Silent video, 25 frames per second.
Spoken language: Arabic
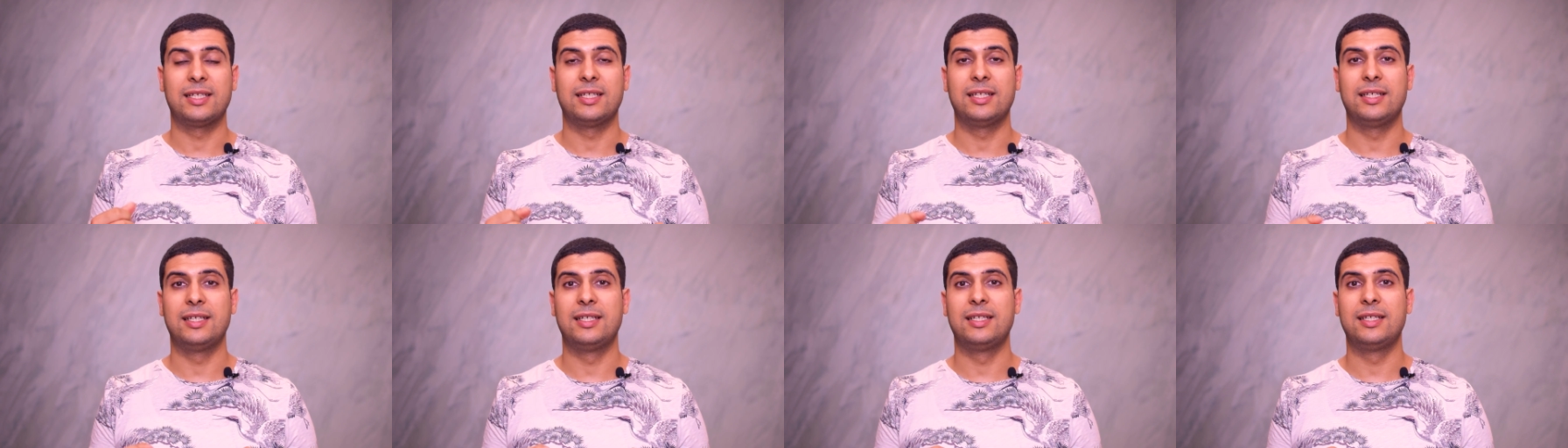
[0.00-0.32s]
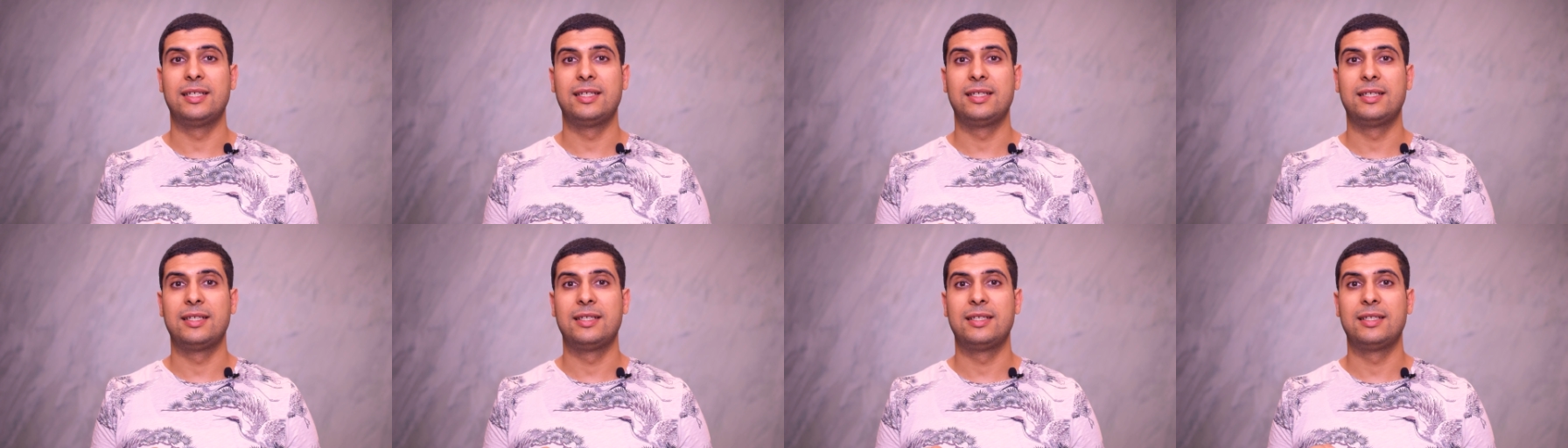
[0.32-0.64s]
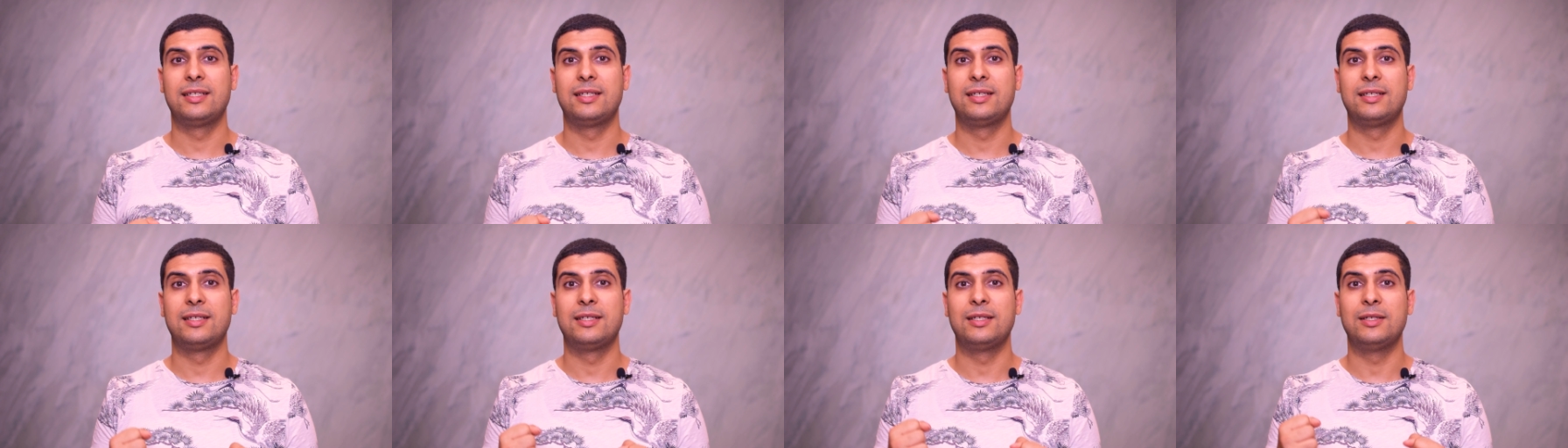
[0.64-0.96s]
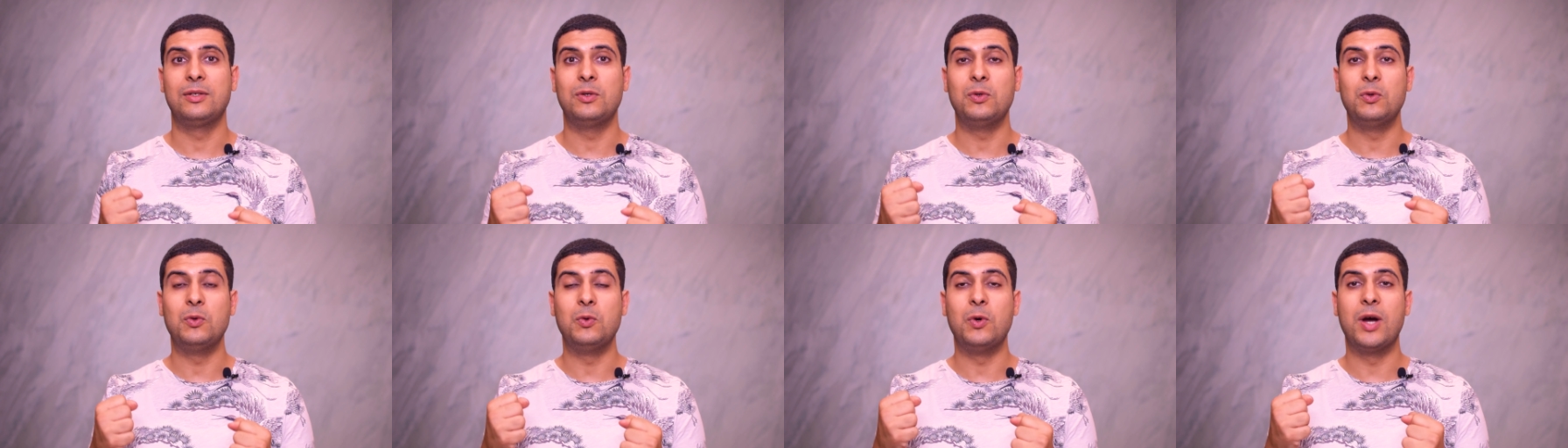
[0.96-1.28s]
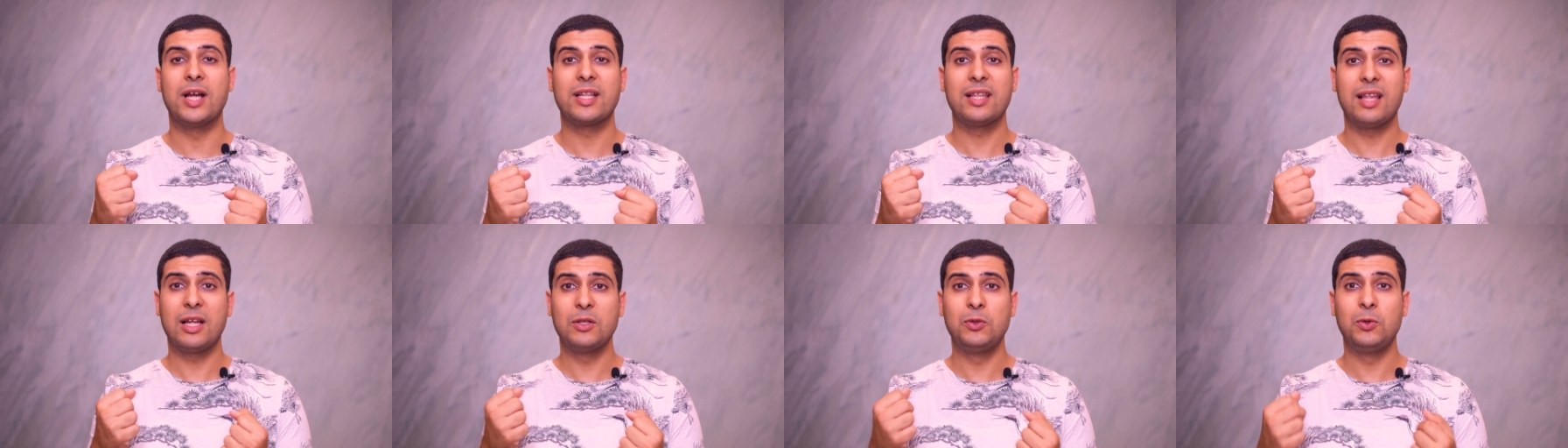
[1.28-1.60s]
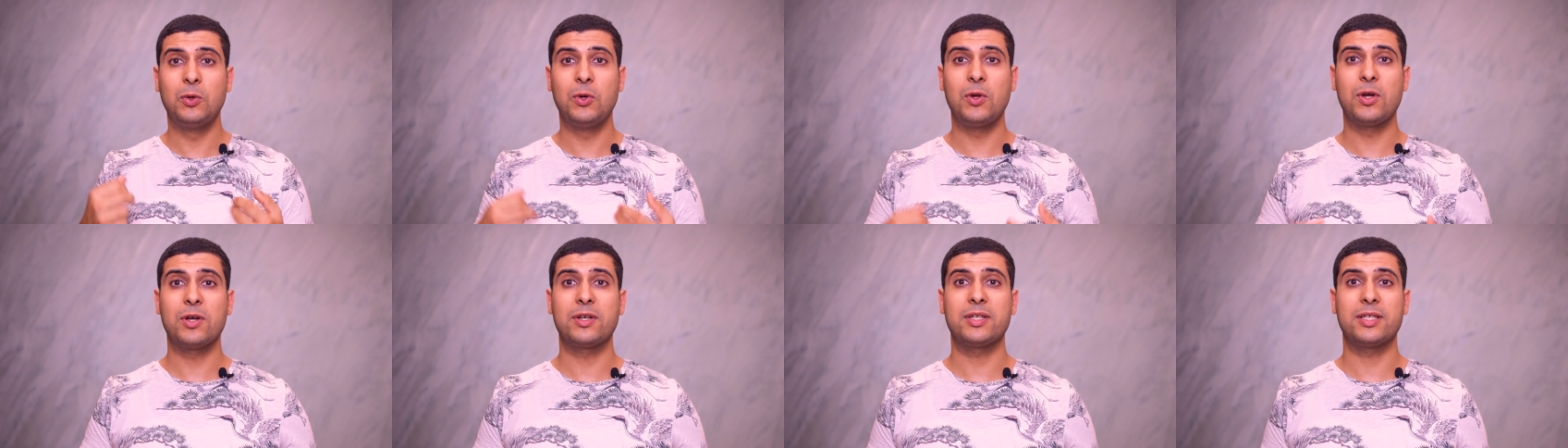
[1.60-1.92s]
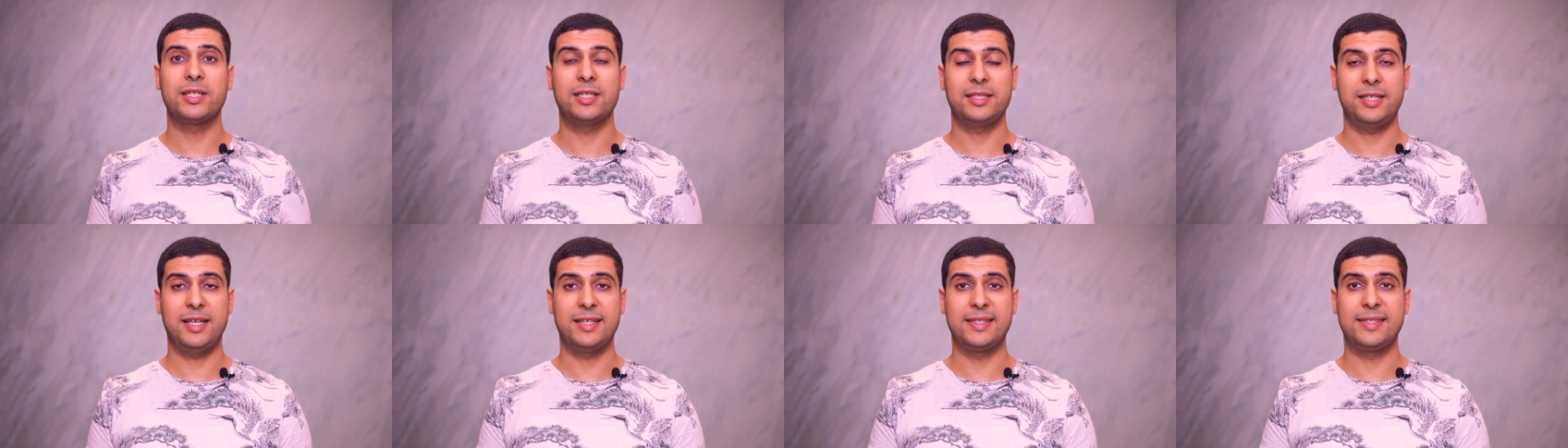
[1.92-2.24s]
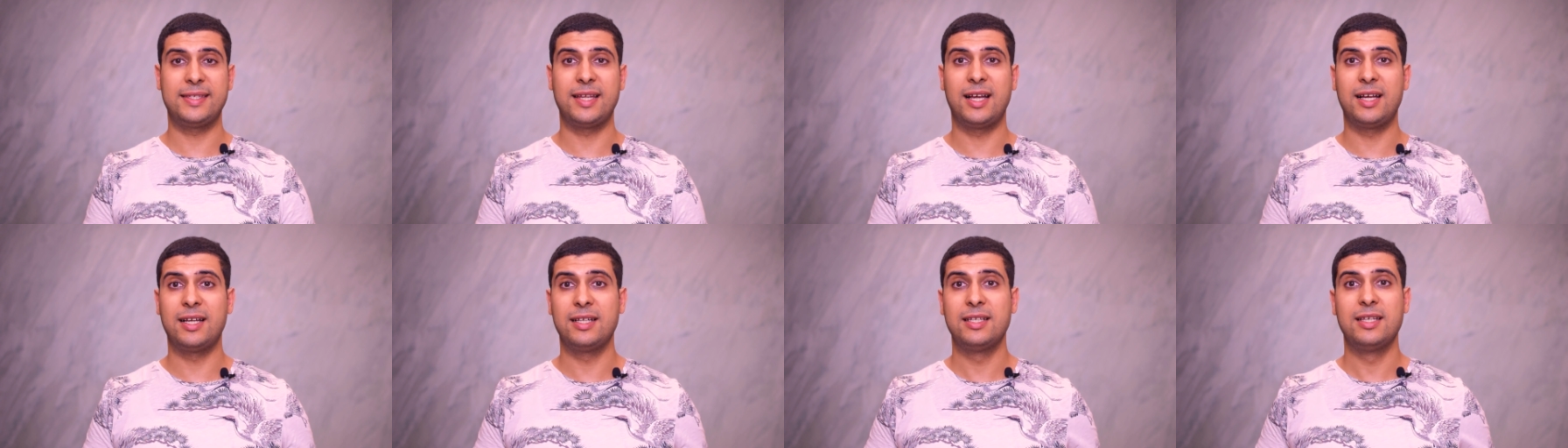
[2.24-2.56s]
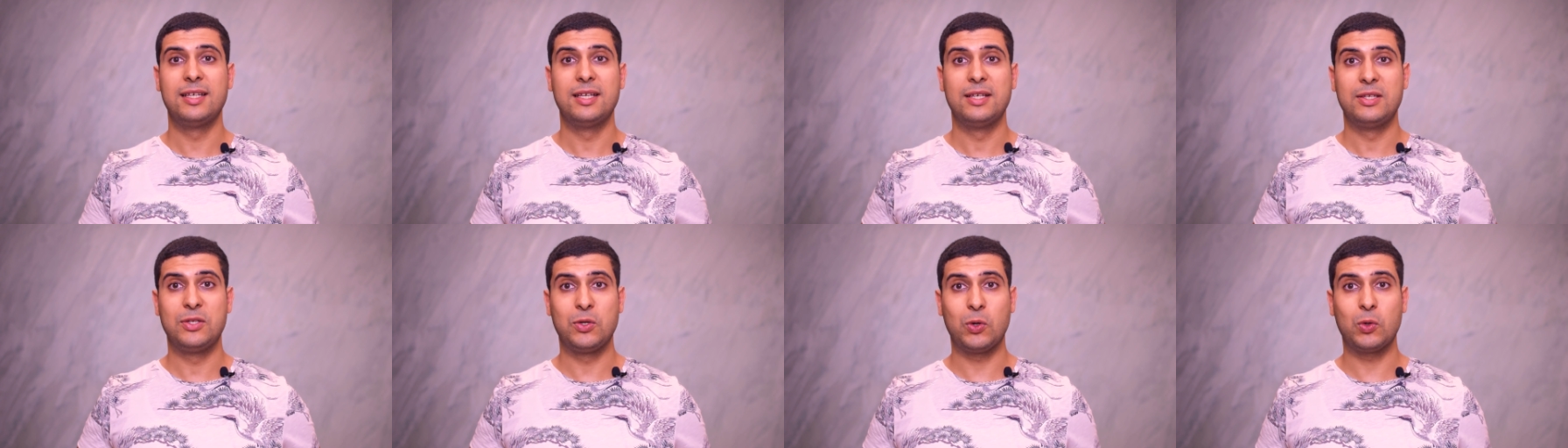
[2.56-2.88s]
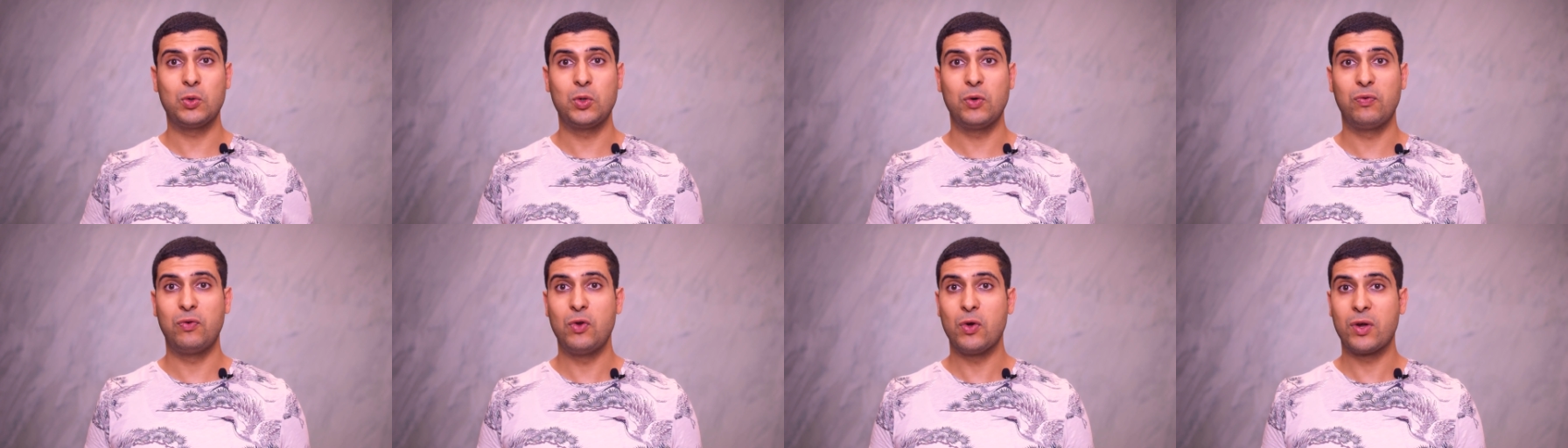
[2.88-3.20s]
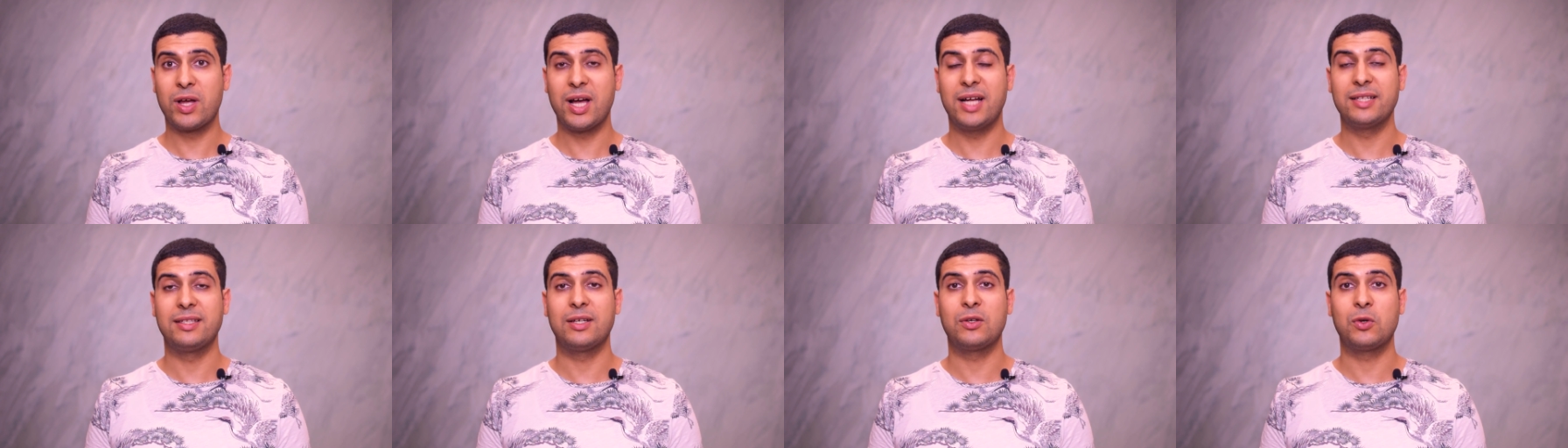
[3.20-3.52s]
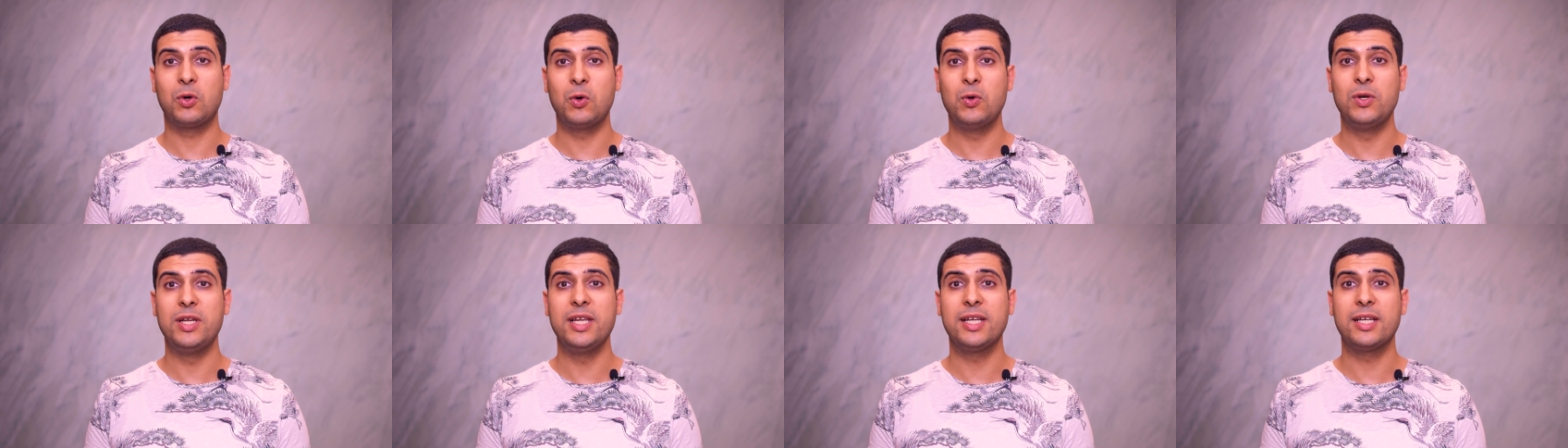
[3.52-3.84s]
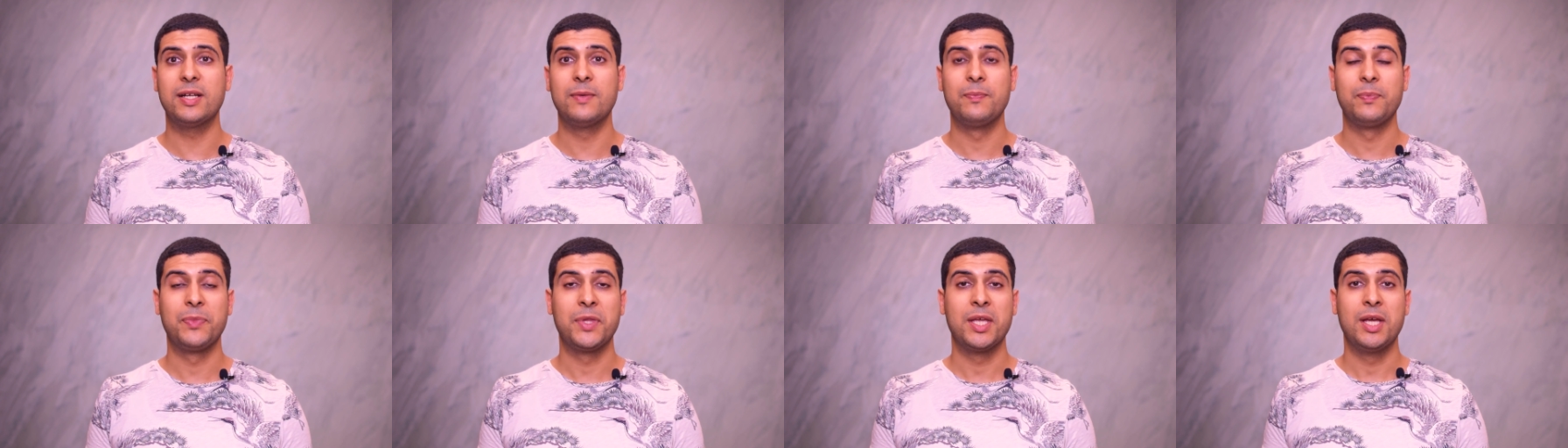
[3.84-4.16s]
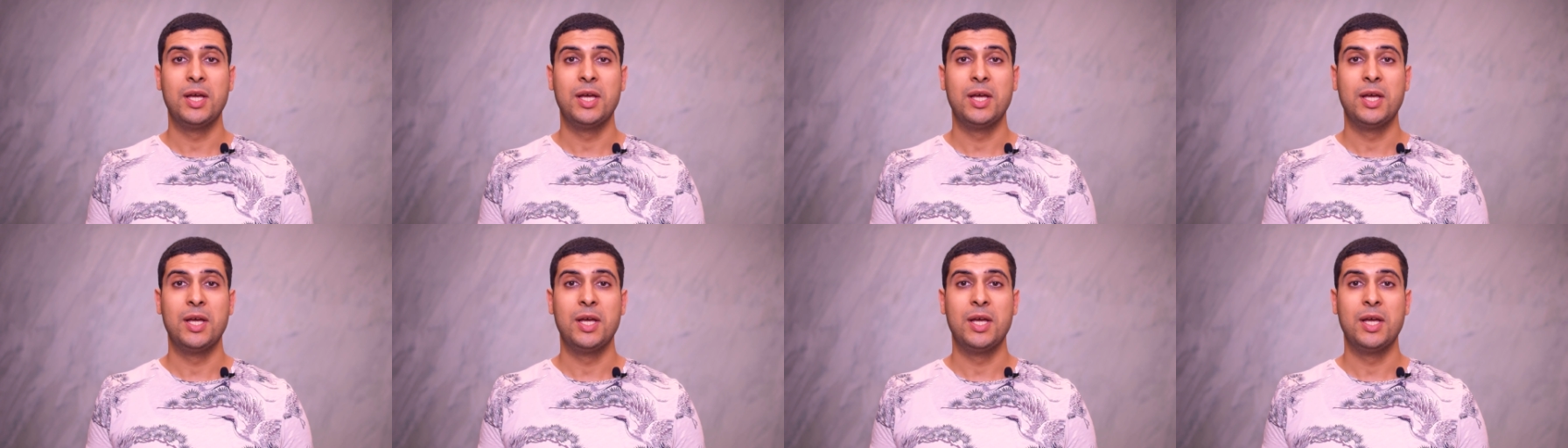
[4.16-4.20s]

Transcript: أه وهاد لا دولور تحسها سورتو في لو كادر كوليك